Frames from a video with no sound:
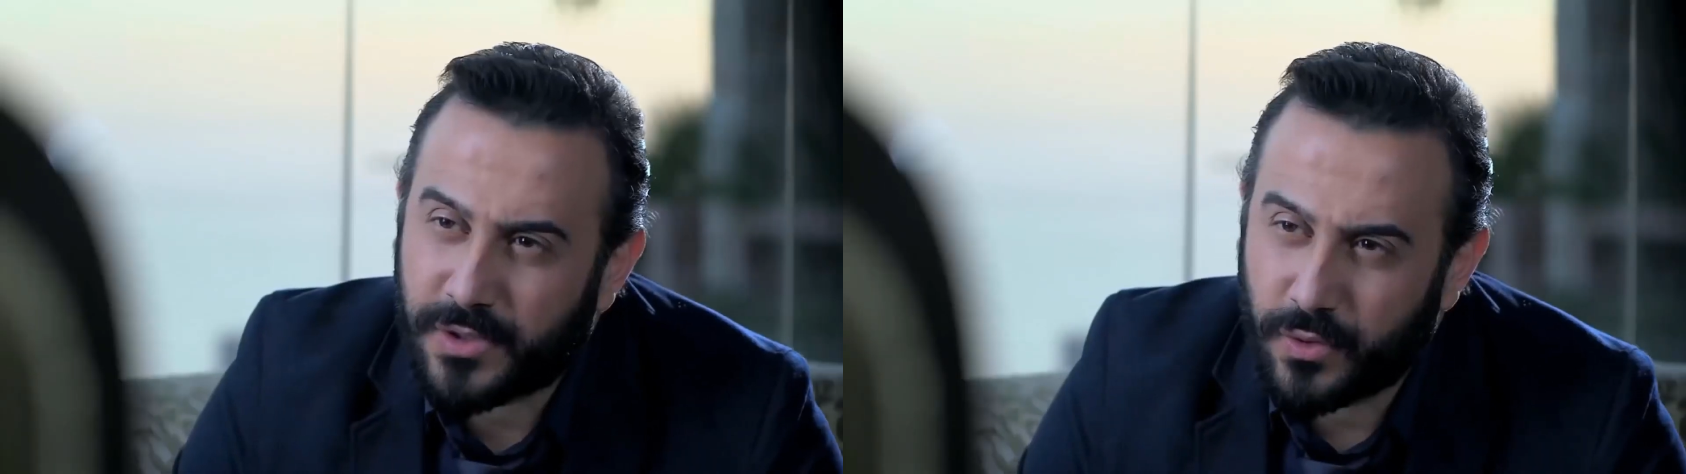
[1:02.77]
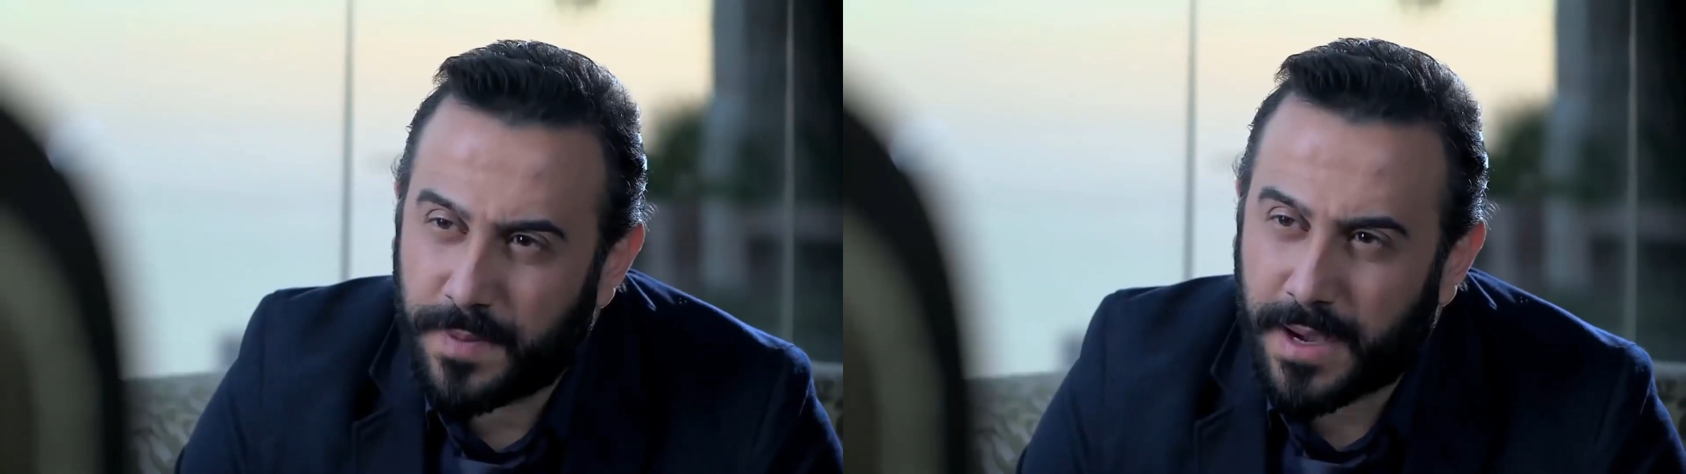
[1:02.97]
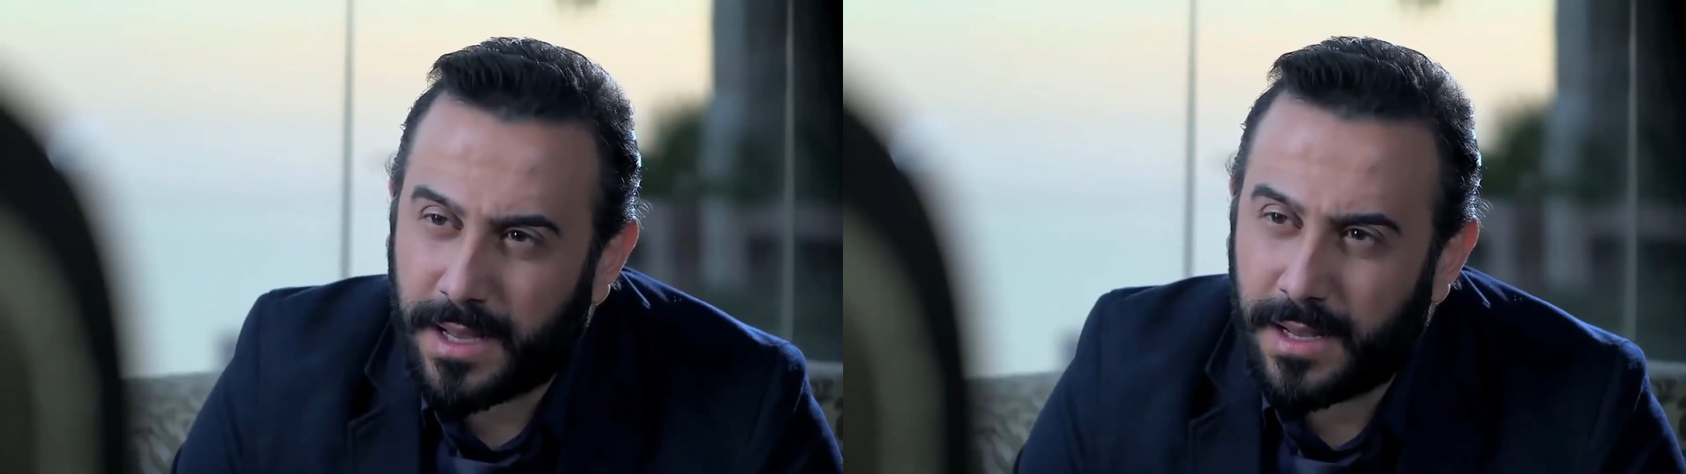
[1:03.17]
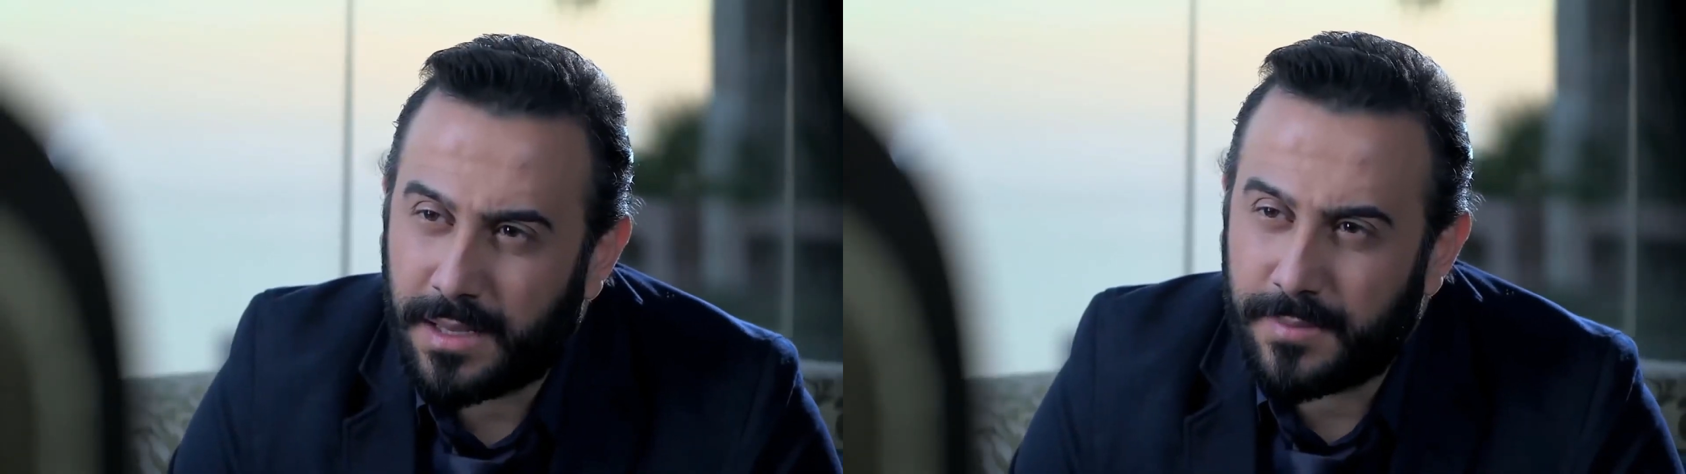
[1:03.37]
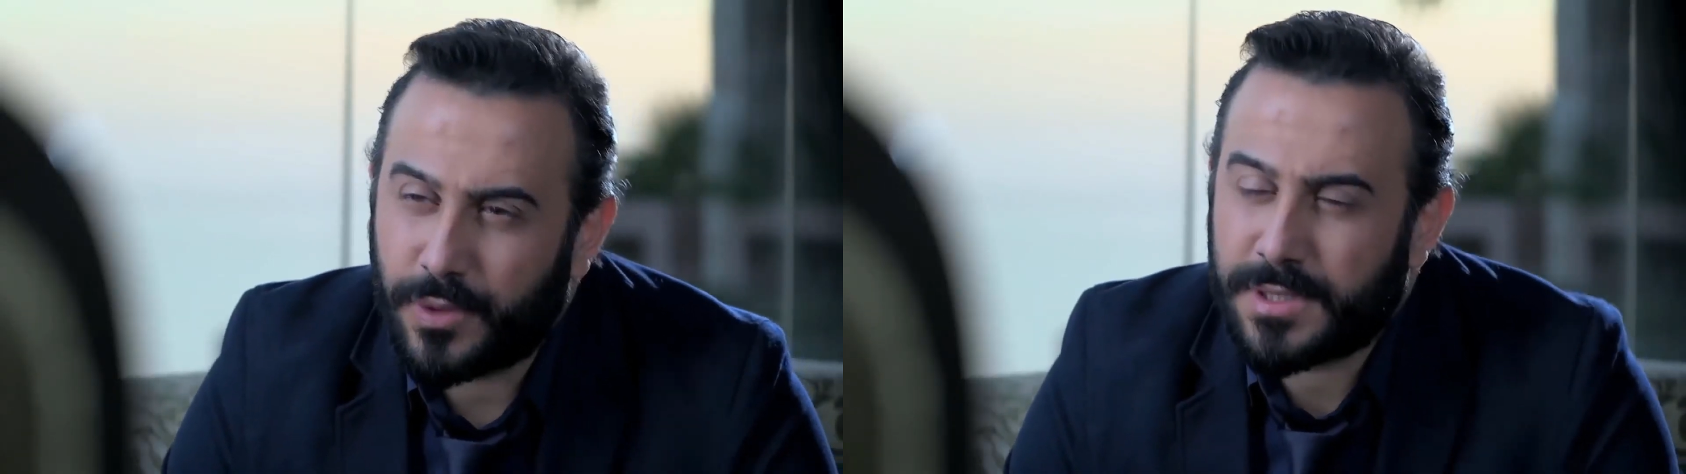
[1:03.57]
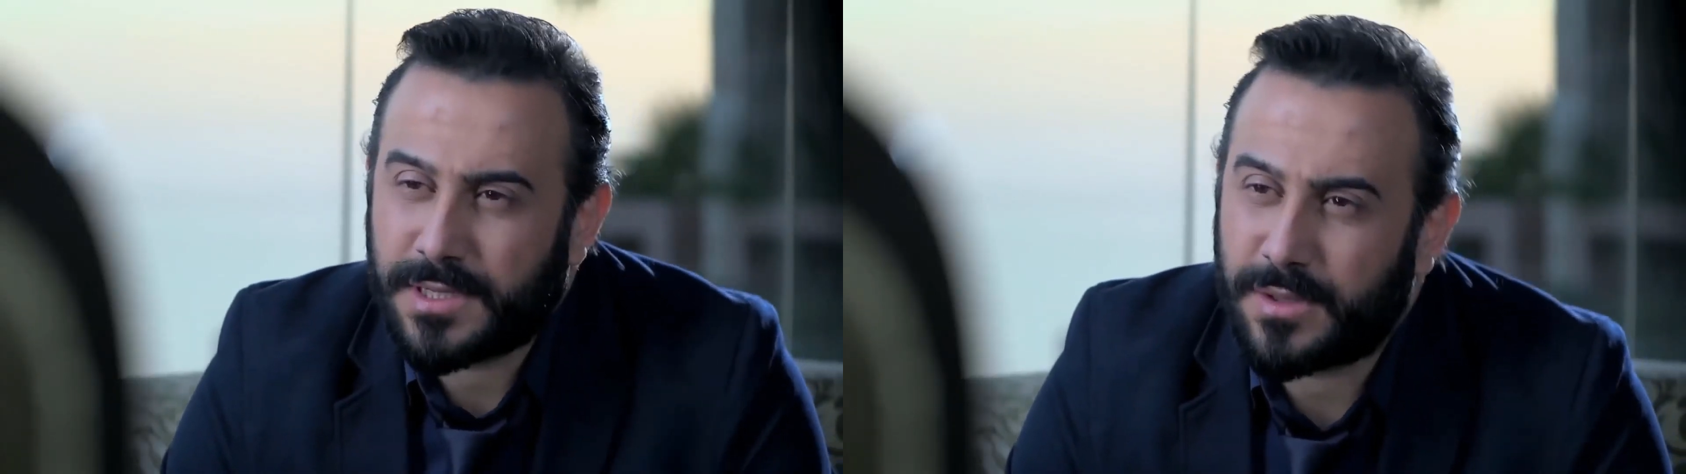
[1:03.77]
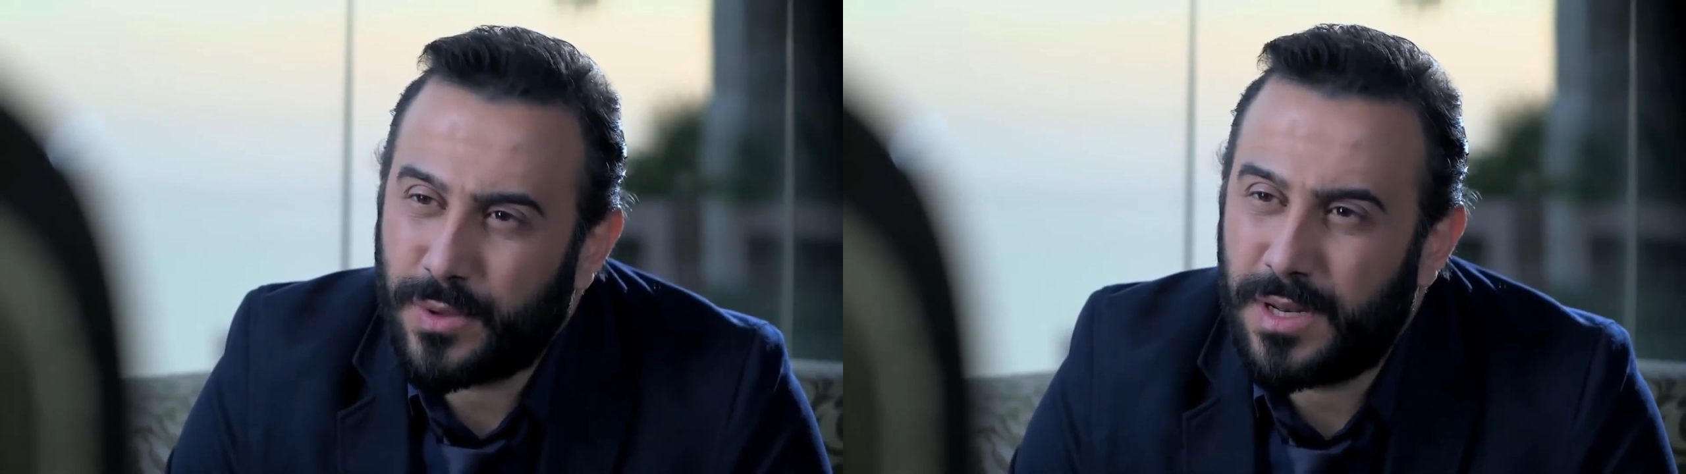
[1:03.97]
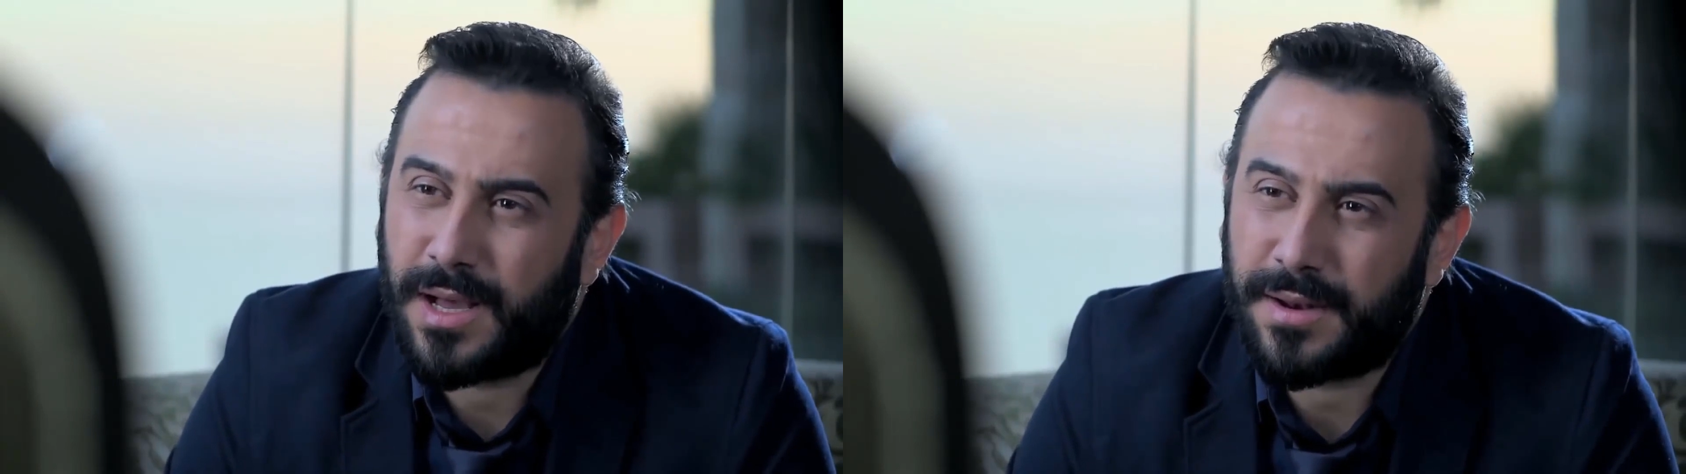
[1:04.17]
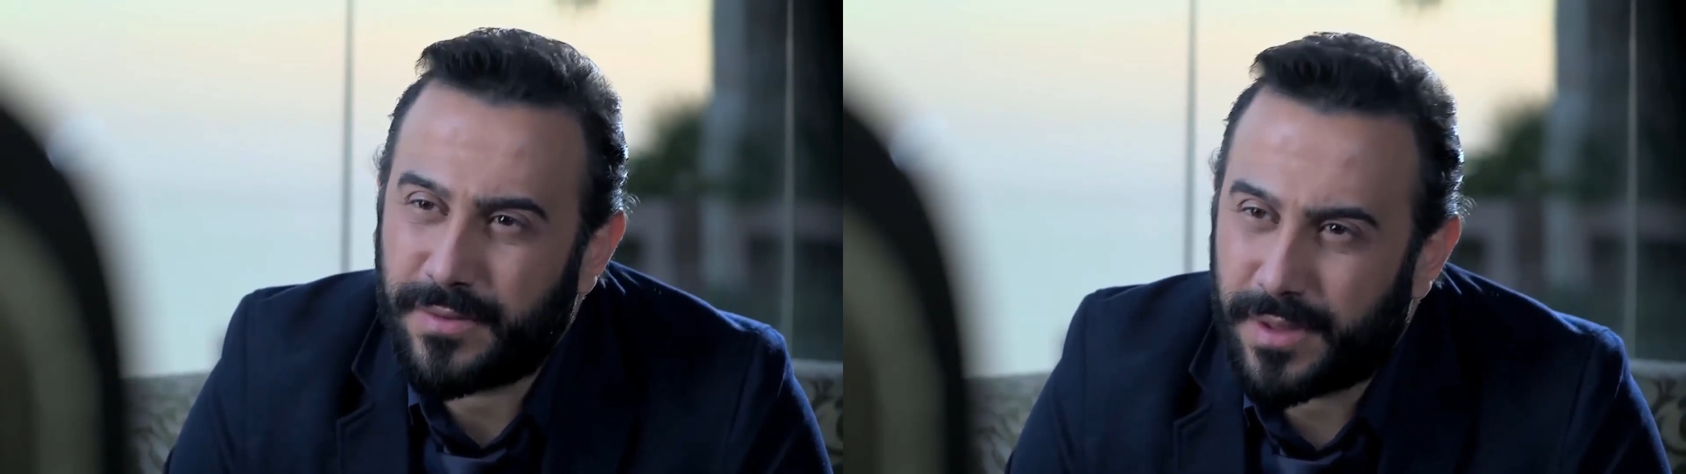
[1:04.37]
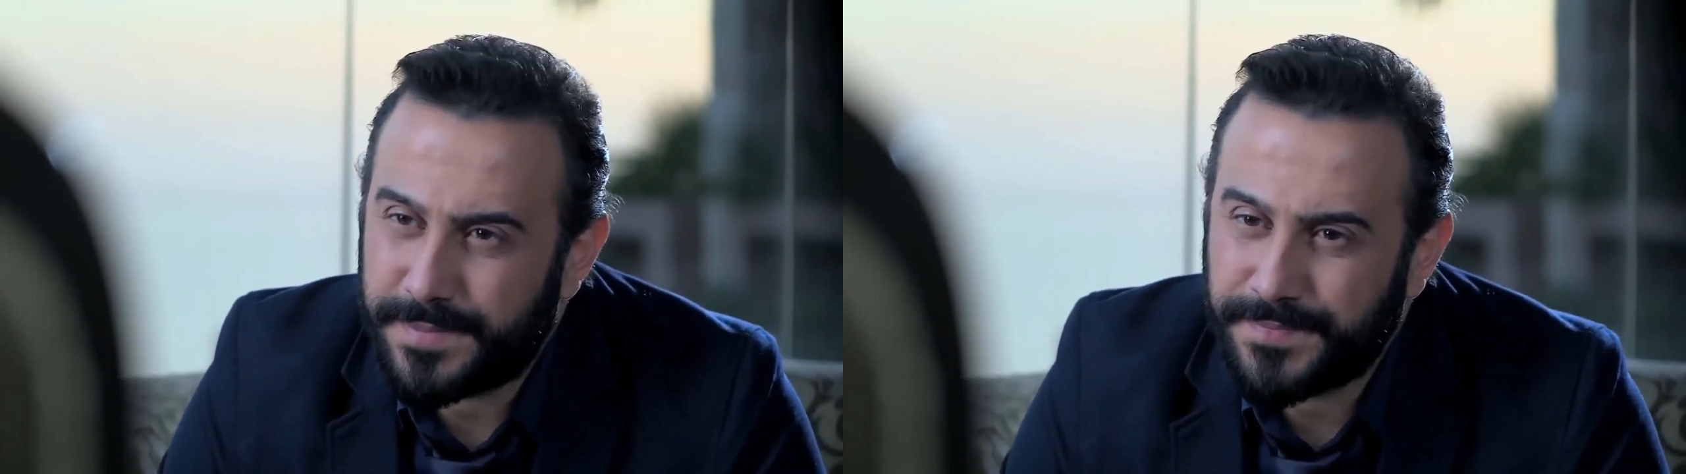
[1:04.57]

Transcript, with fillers: محسوبك على الان بورطه طويله عريضه